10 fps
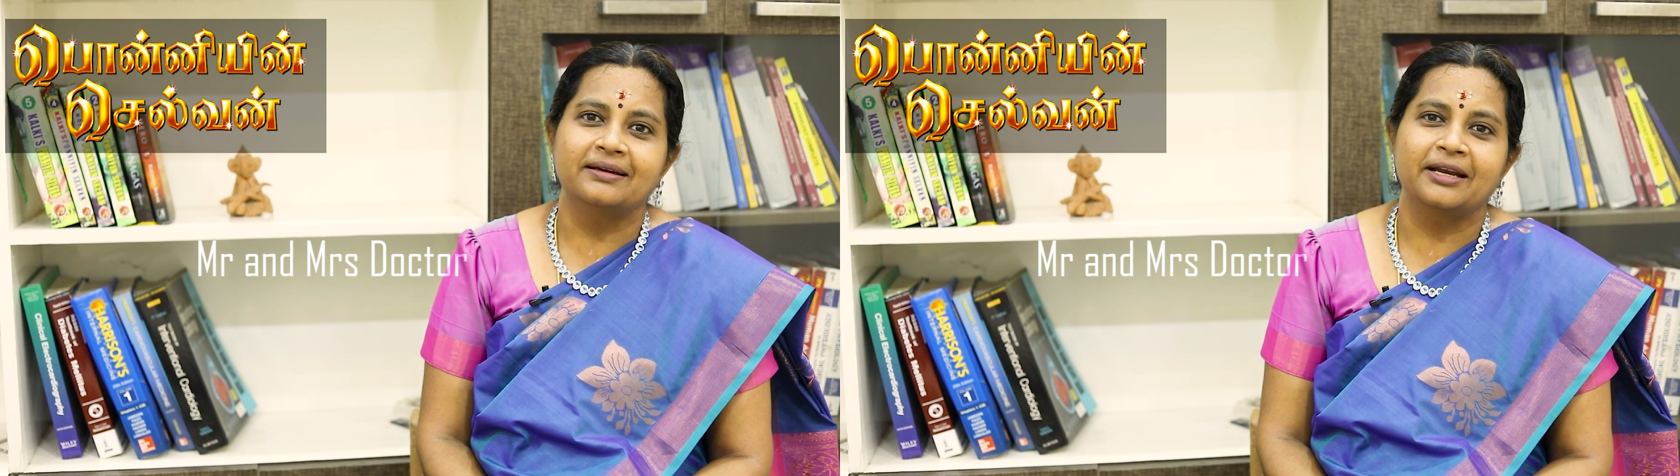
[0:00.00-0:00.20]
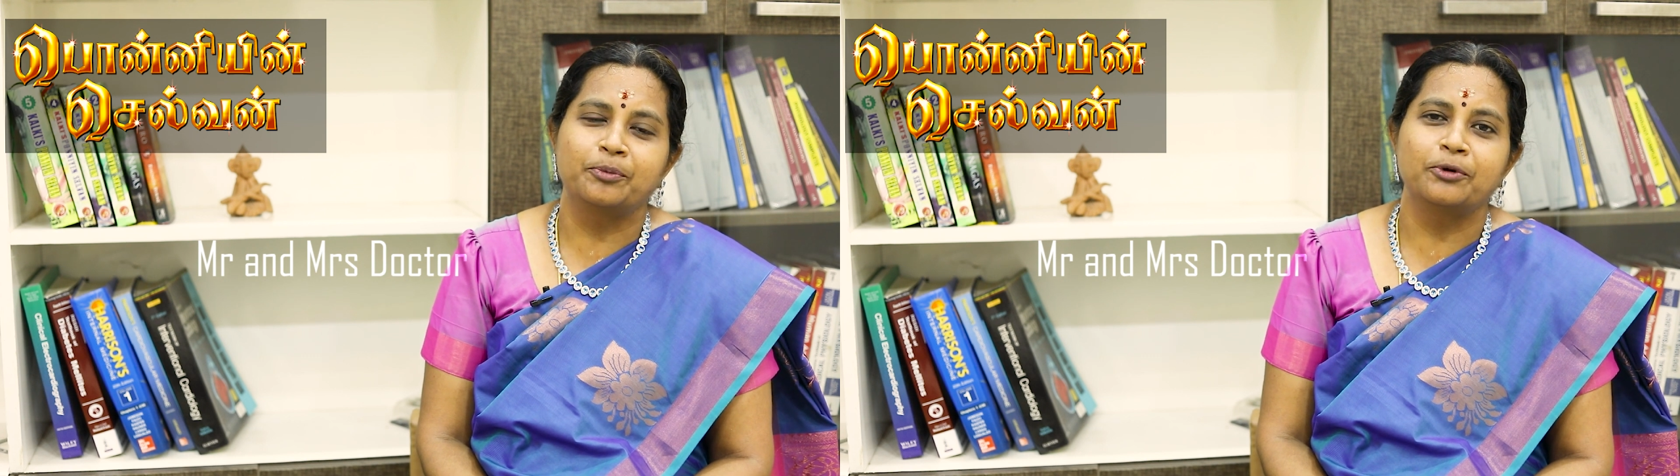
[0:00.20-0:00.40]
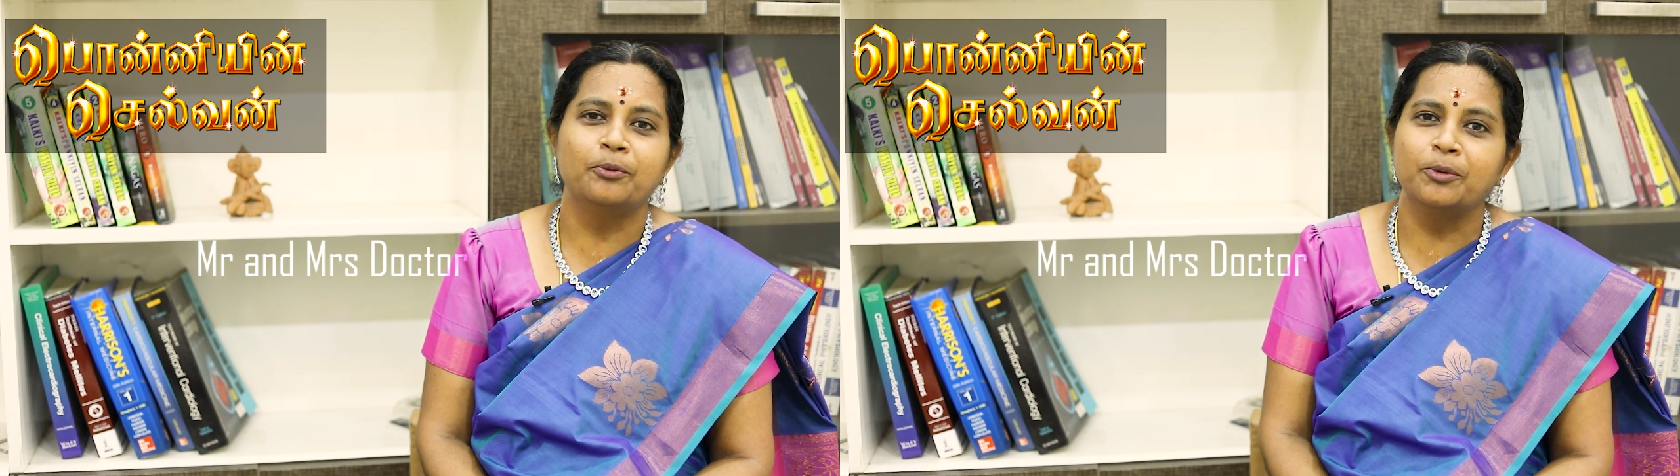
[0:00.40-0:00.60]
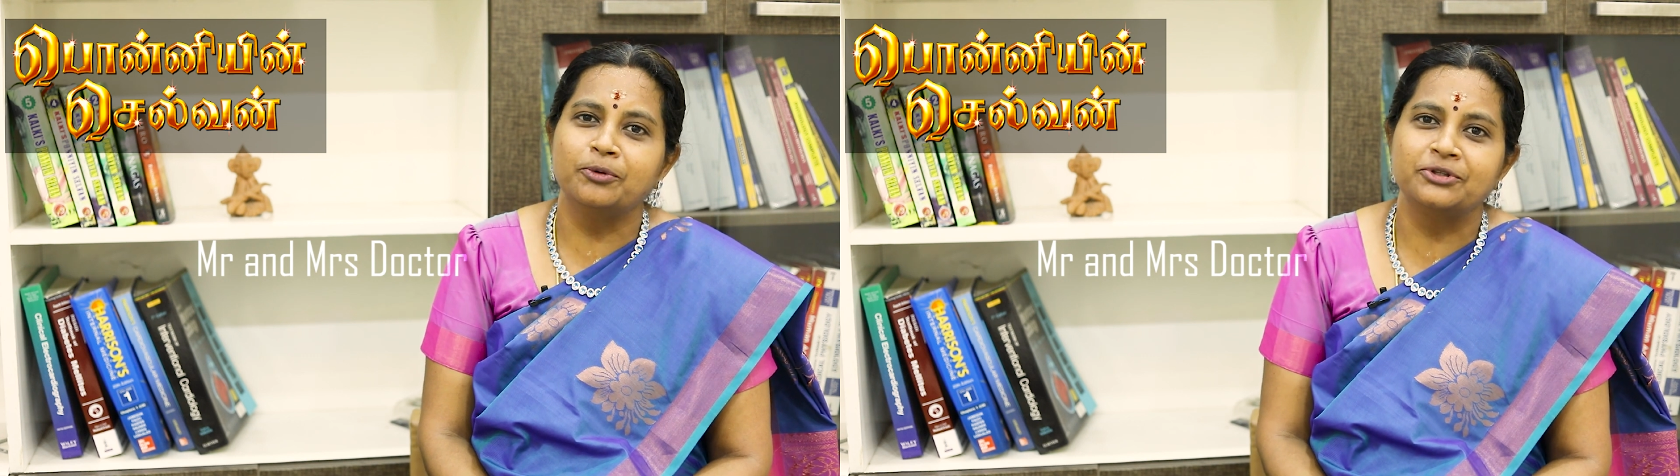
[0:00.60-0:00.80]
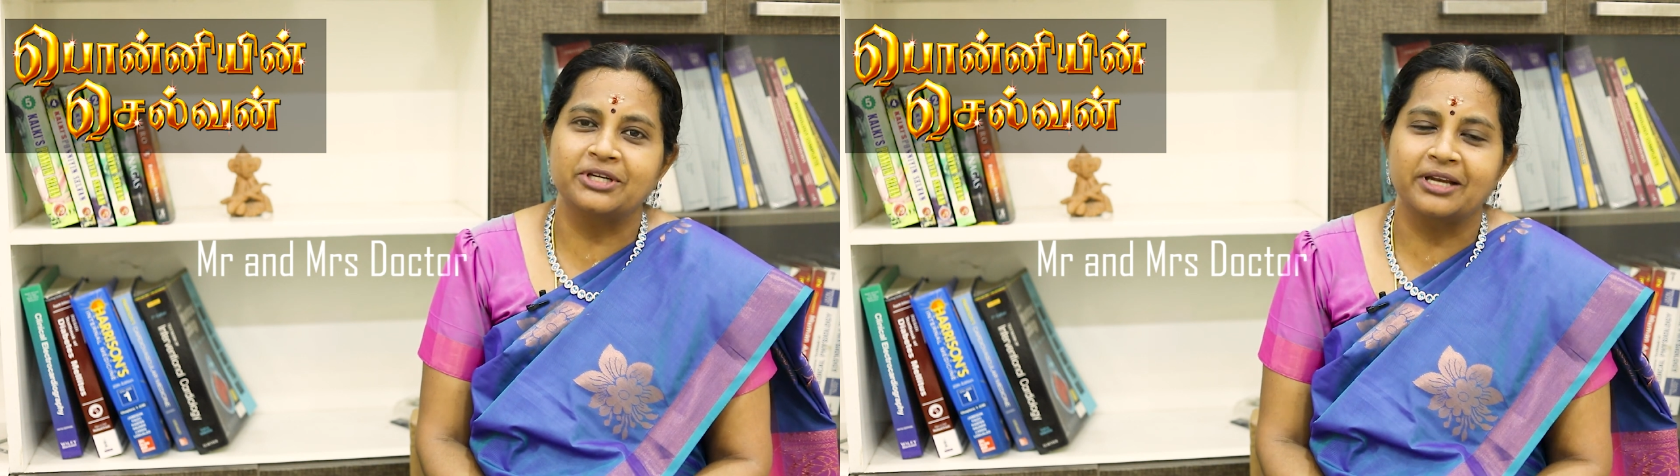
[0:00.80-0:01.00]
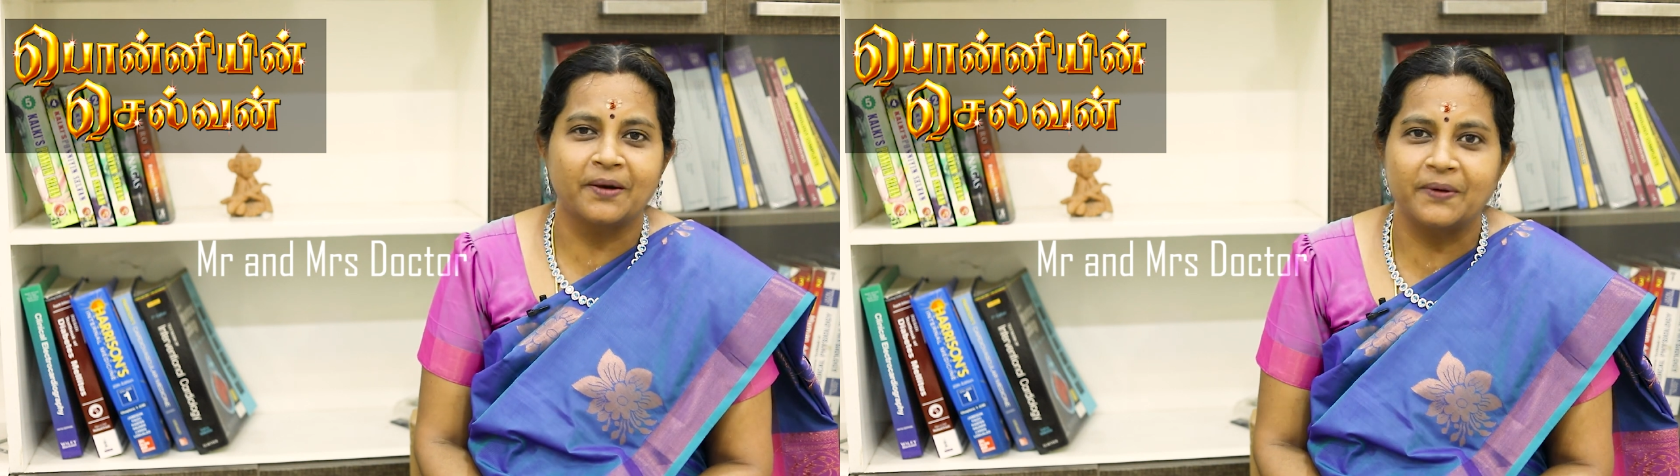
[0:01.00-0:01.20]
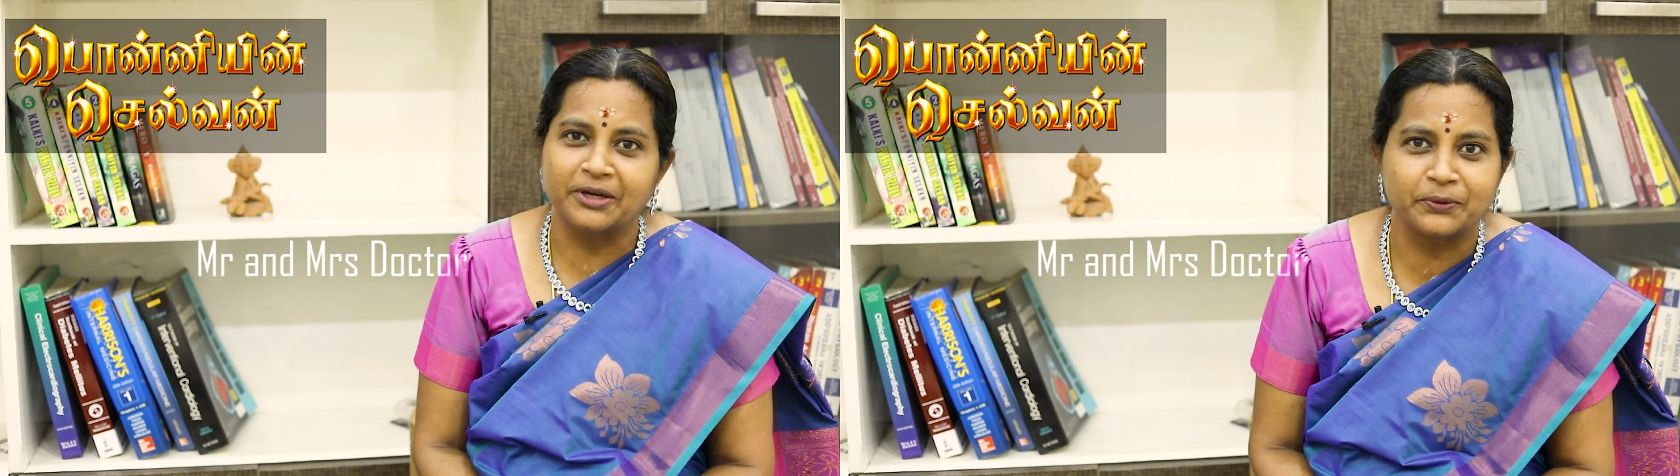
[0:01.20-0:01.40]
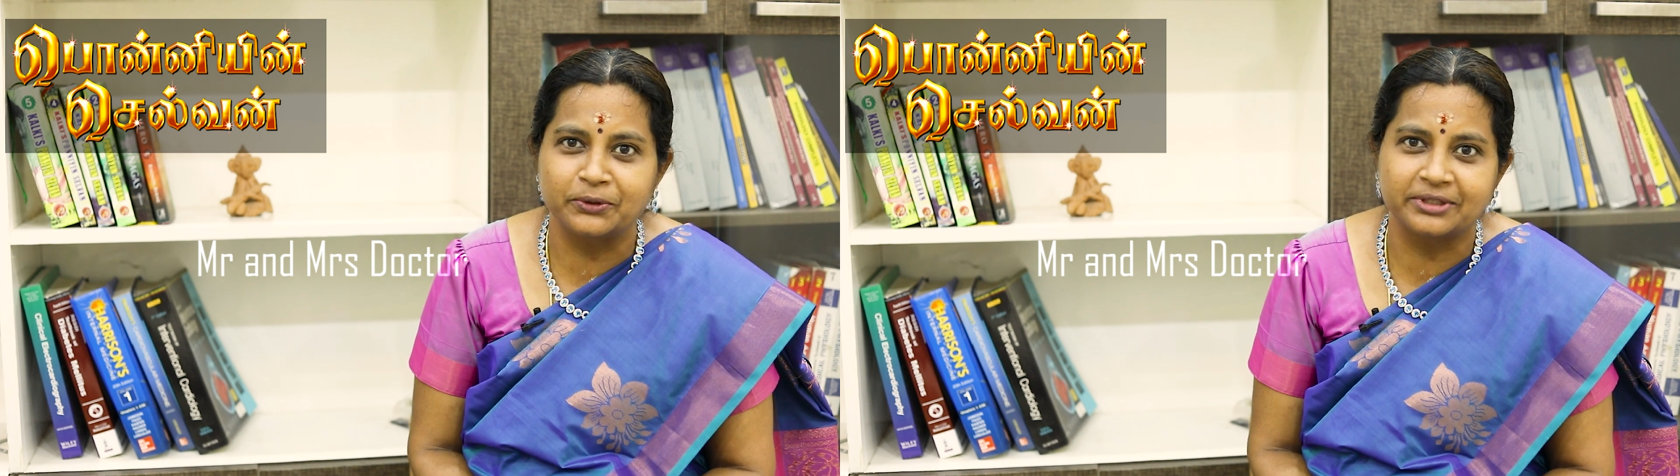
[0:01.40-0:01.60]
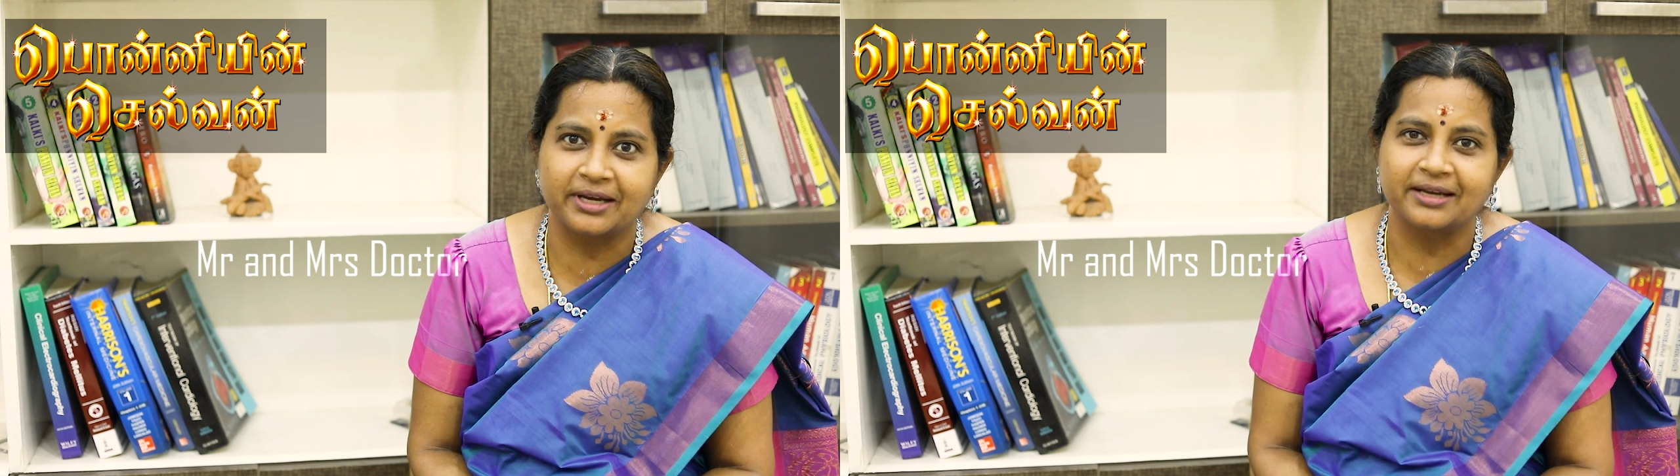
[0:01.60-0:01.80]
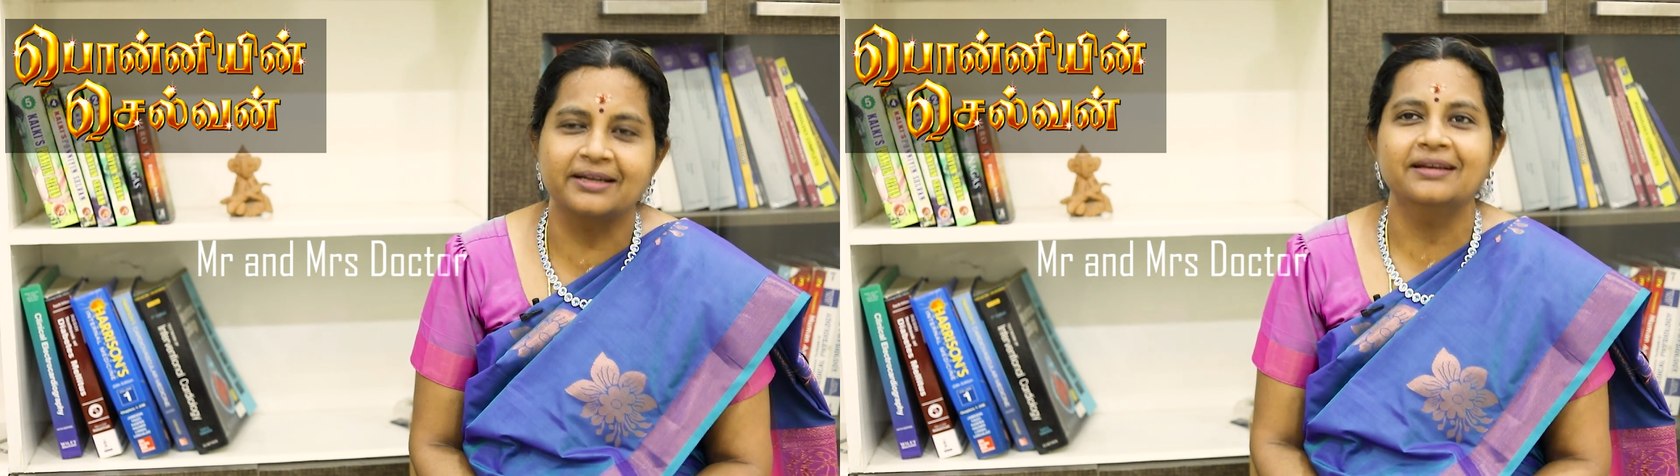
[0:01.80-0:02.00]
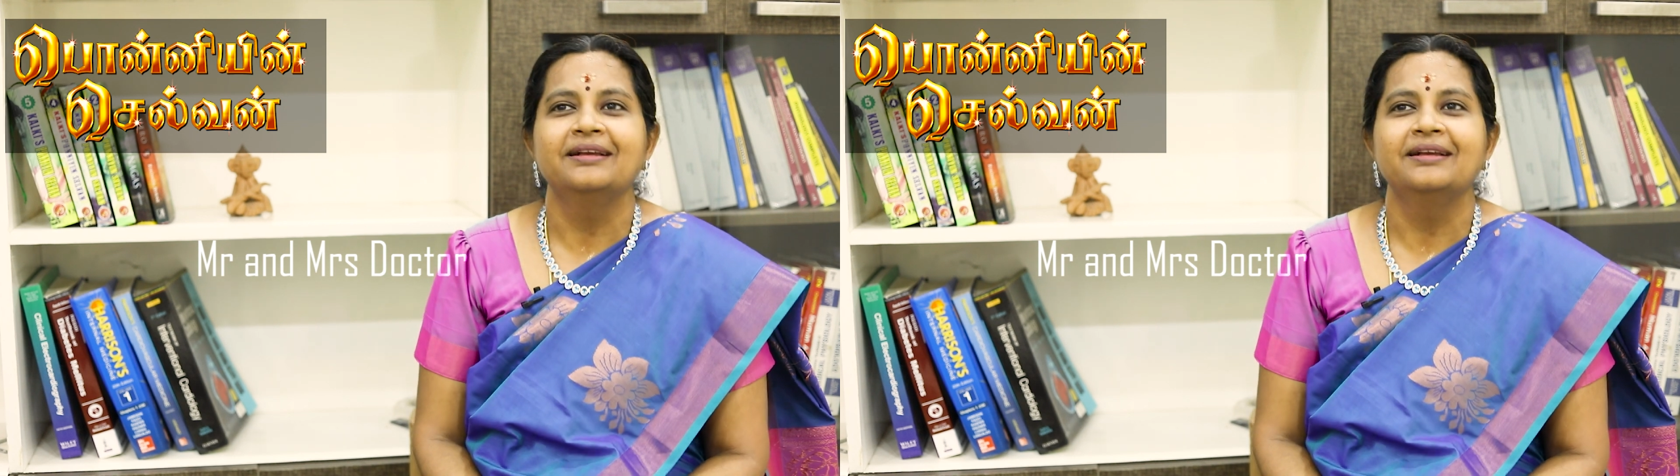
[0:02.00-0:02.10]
எனக்கு ரொம்ப பிடிச்ச நாவல்னு கொடுத்தாங்க